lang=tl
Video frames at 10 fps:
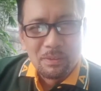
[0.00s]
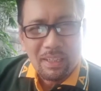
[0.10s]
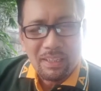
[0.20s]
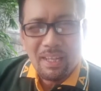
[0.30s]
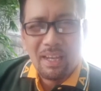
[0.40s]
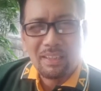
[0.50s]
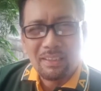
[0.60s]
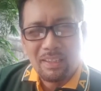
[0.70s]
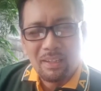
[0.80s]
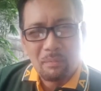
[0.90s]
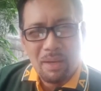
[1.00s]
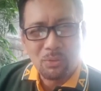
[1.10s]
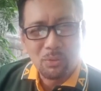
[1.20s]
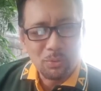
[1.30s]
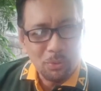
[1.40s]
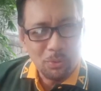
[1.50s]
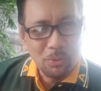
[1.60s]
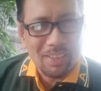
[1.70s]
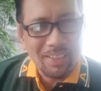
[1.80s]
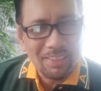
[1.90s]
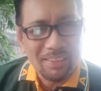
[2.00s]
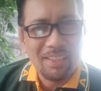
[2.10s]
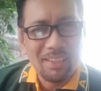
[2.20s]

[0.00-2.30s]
kailangan nilang matuto sa salita